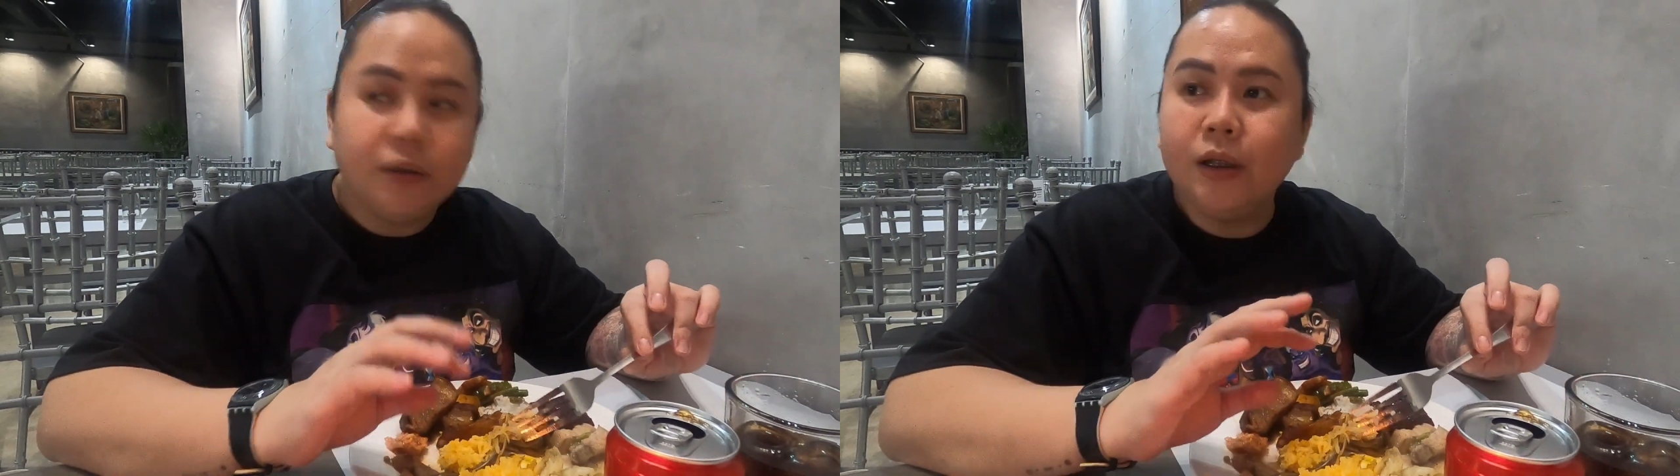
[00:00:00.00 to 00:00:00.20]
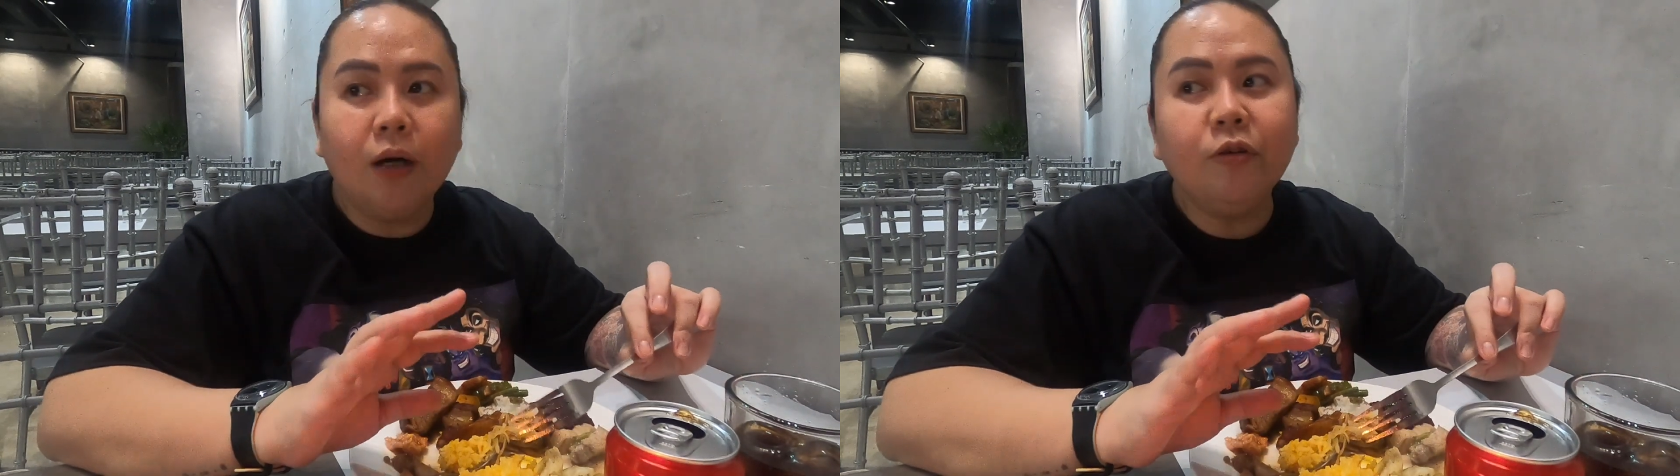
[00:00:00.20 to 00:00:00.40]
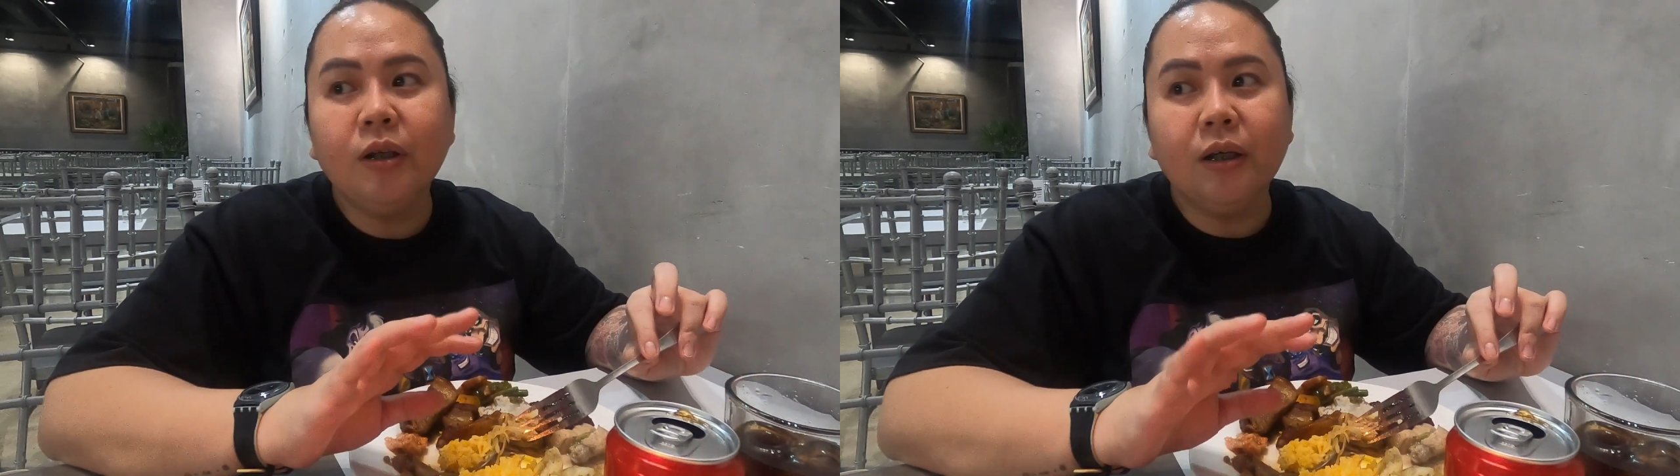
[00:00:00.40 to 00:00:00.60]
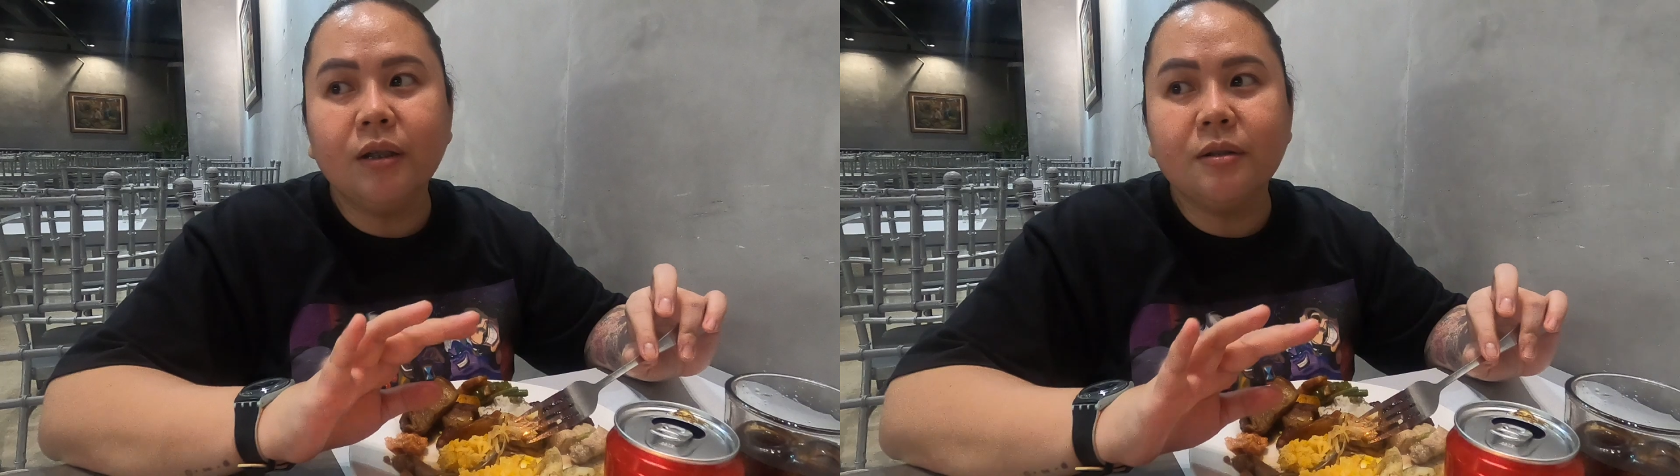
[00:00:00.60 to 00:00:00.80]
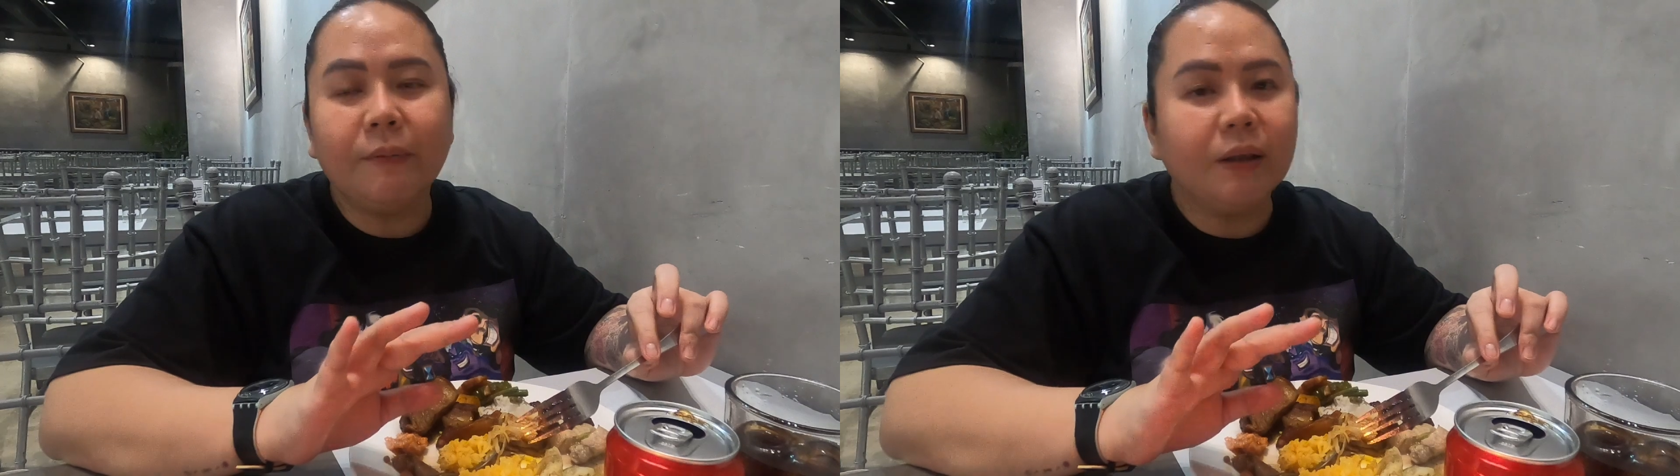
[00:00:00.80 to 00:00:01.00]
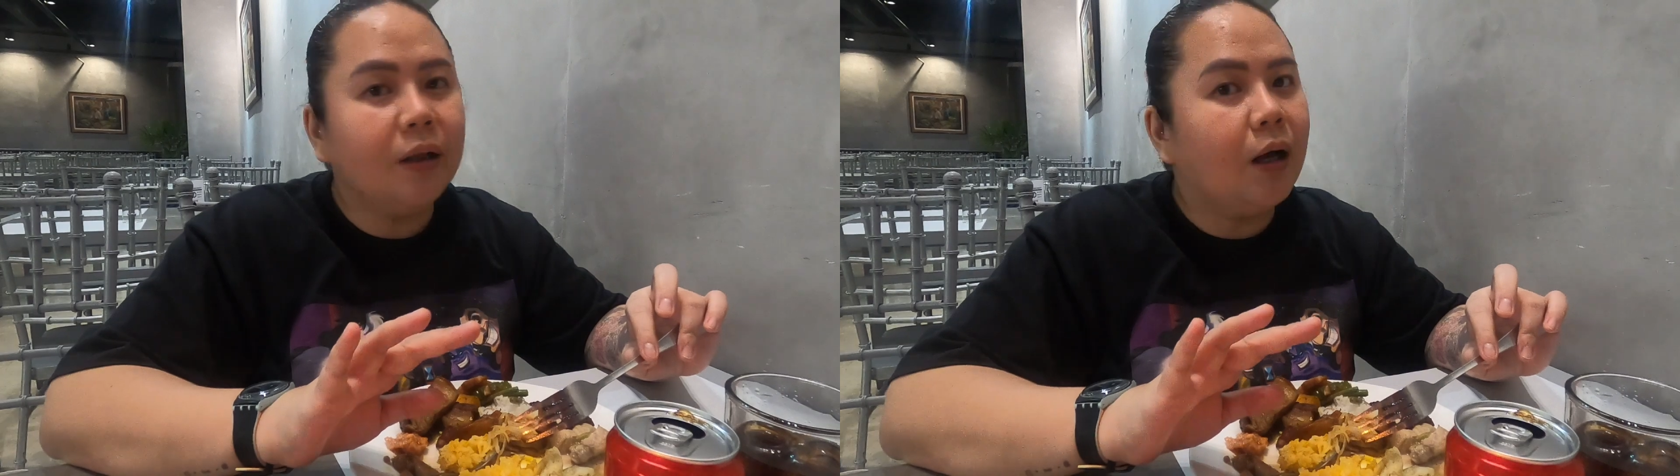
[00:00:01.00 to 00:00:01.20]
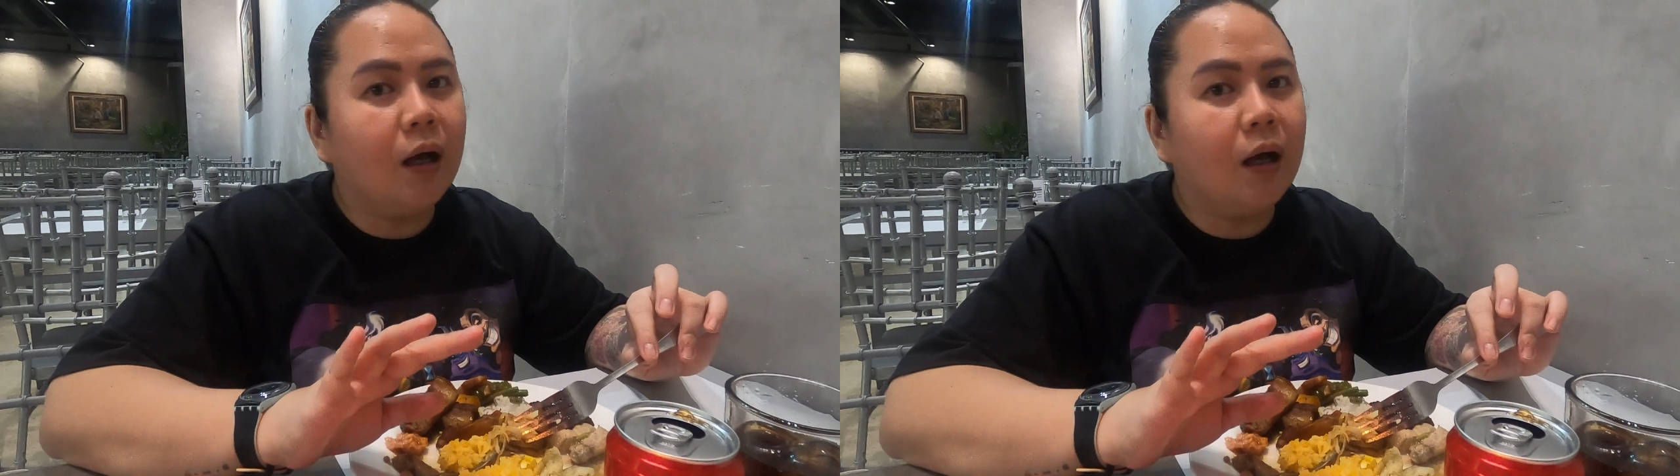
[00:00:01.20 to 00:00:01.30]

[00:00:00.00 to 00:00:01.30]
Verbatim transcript: hindi ako nag-expect ng